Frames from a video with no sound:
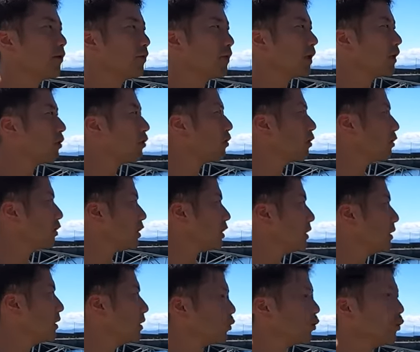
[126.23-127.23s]
いろんなところ
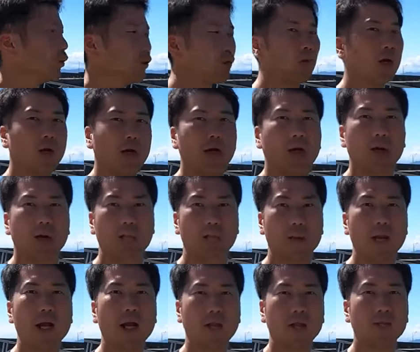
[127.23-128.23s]
にこの世の中
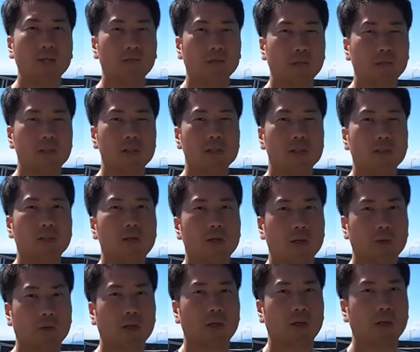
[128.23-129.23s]
ベアリングってめっちゃ使
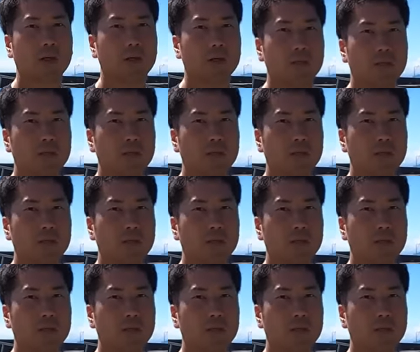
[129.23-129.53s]
われてるから